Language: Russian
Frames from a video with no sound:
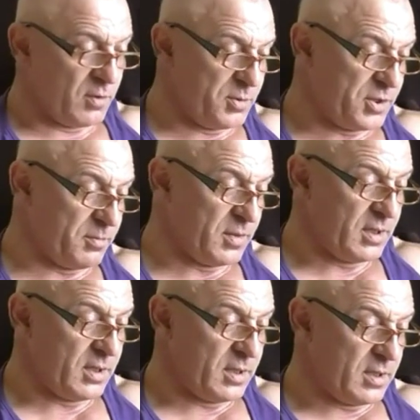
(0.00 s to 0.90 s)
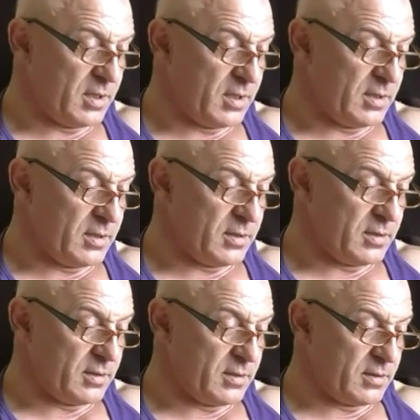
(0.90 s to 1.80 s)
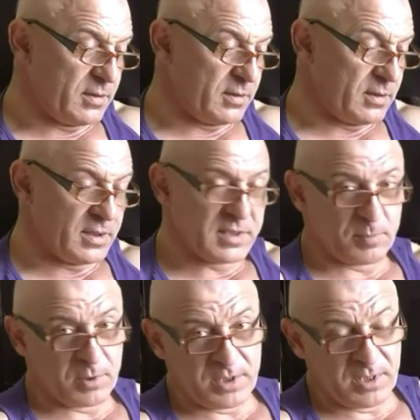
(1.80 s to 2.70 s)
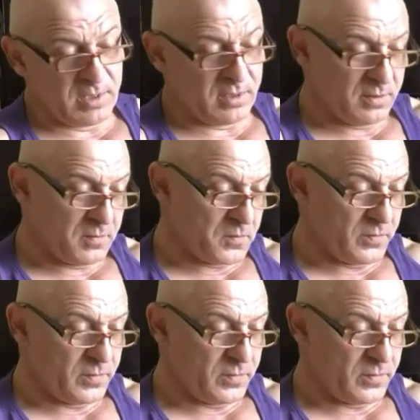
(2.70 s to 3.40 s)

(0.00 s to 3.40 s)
в общем, э, заплатили